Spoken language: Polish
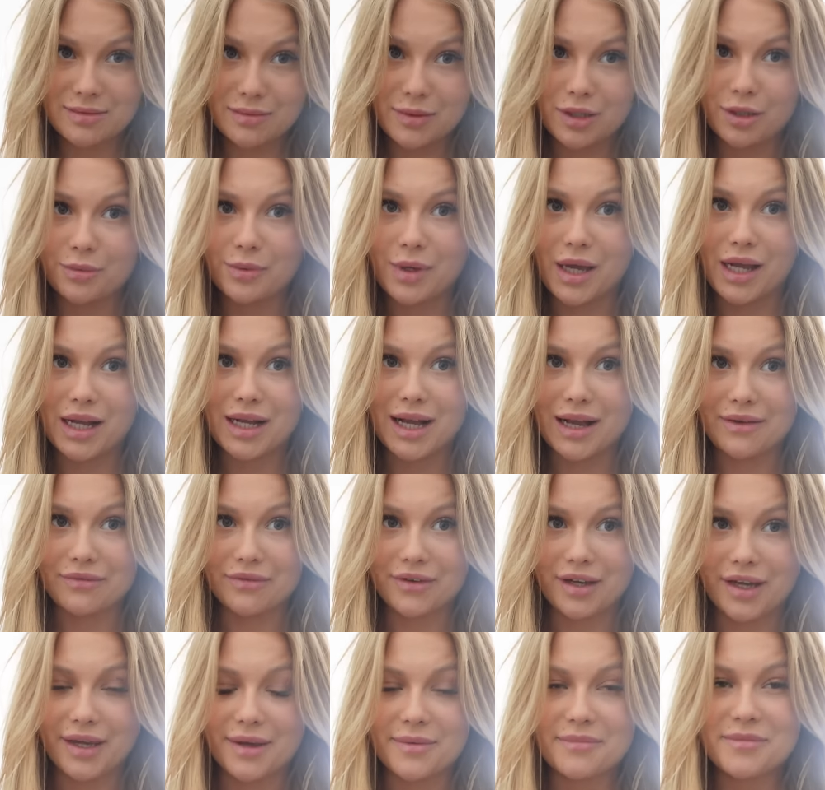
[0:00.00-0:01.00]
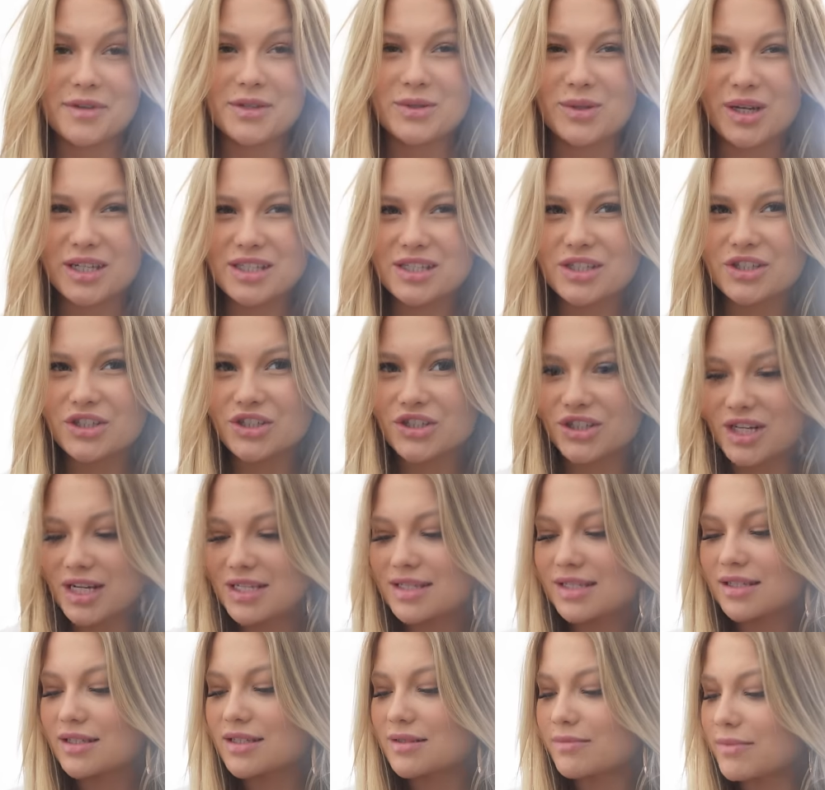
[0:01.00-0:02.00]
sobie robiła kawkę i słuchajcie,
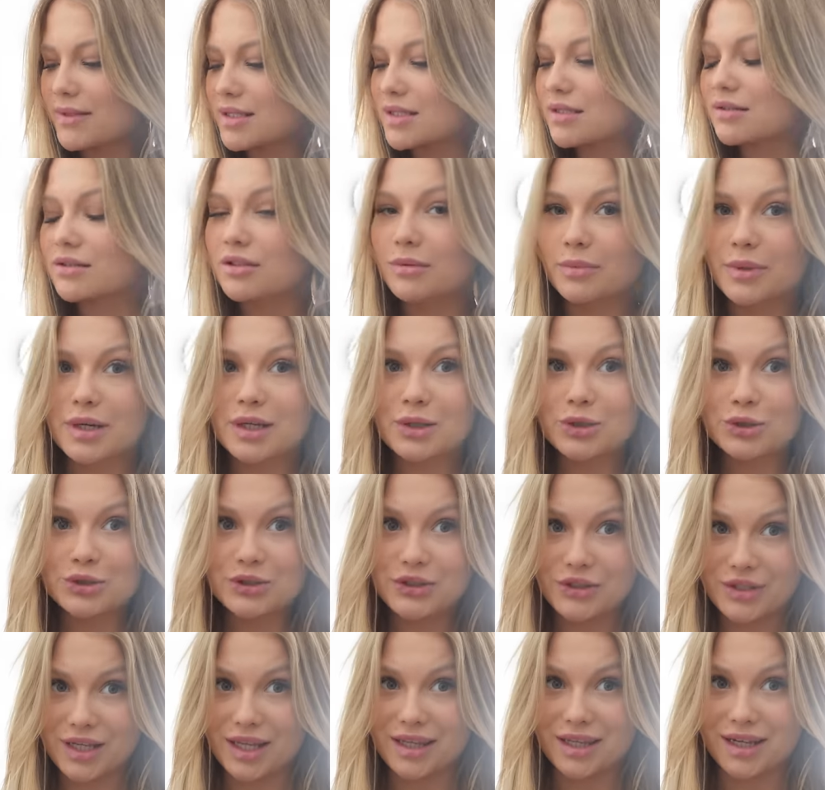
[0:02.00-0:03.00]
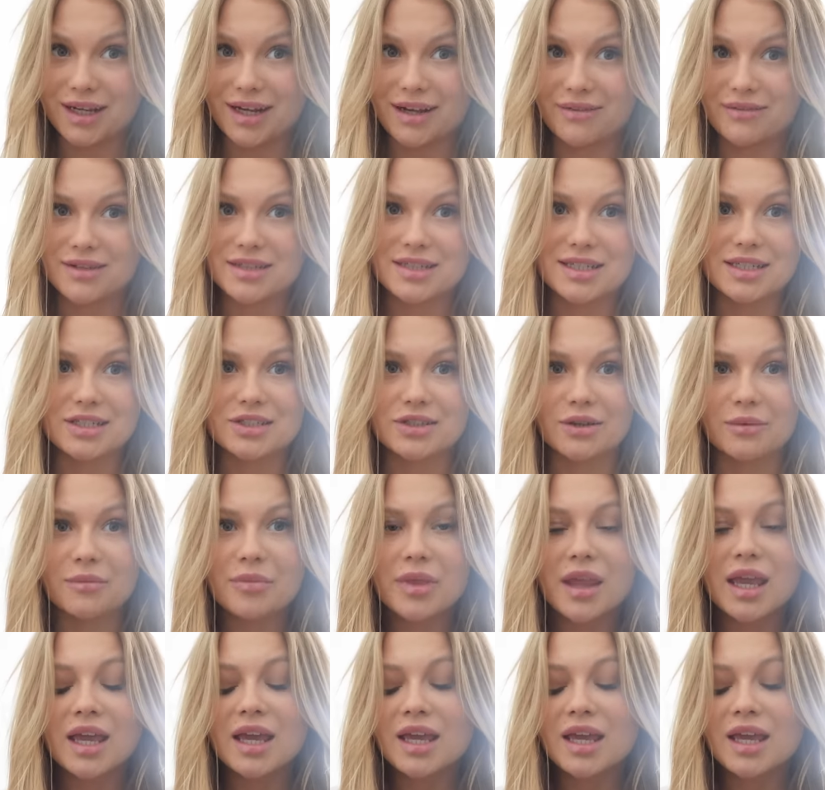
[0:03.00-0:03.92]
13 to jest bardzo dobra godzina na kawę zresztą.